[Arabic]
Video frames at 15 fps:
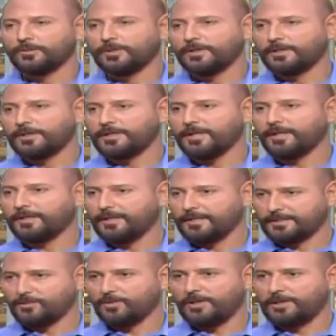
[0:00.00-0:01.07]

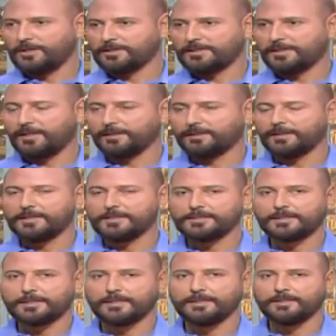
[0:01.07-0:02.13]
وانعكاسه على صحه
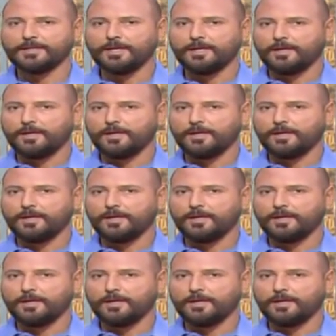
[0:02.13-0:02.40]
الانسان